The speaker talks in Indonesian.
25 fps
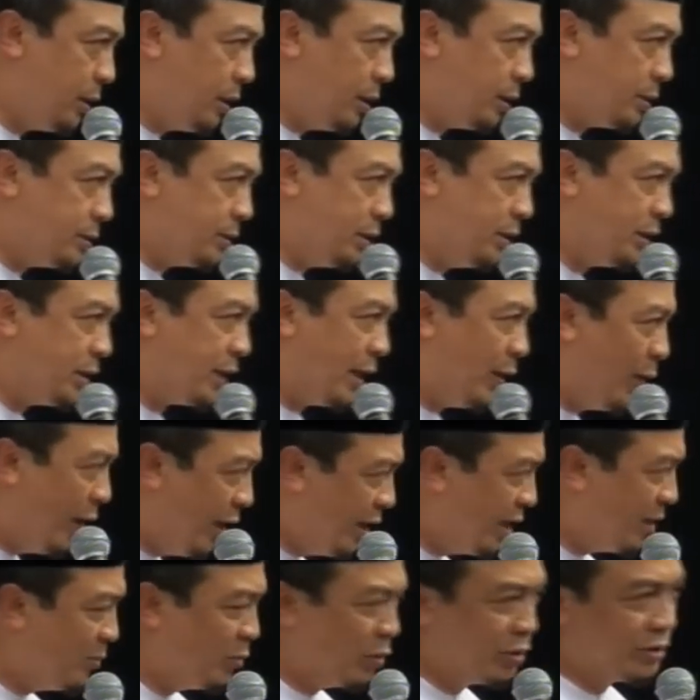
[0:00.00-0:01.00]
Jadi kalau
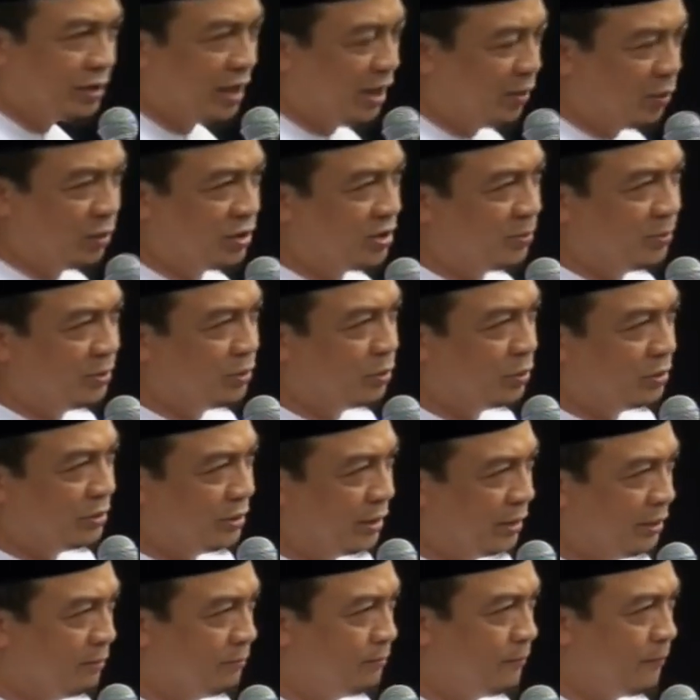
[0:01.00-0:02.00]
Anda mau tahu
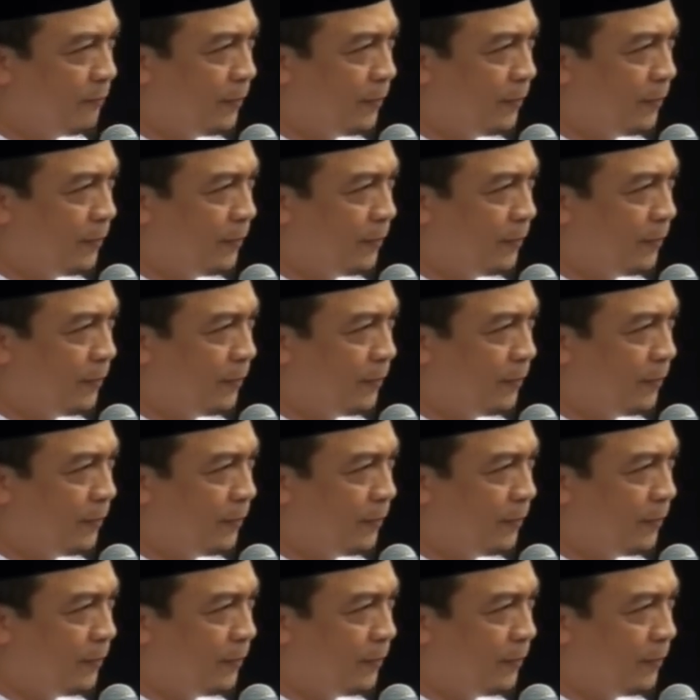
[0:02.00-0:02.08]
sebetulnya